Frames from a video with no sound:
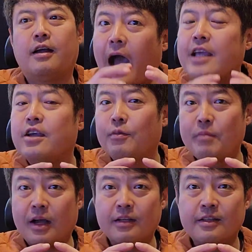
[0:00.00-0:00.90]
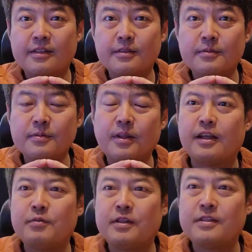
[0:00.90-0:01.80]
아이언만큼
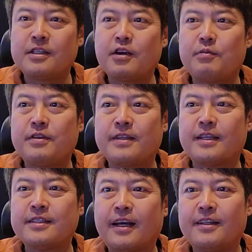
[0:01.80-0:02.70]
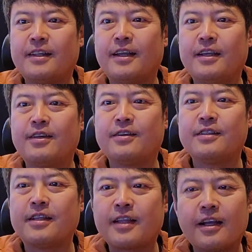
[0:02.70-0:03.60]
테일러메이드 채와 비슷하진 않은데, 이거는
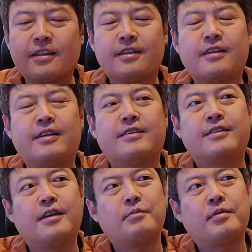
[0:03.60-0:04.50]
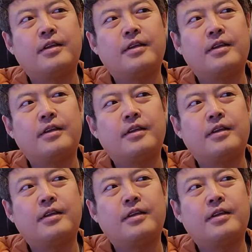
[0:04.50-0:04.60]
이제 타이틀리스트의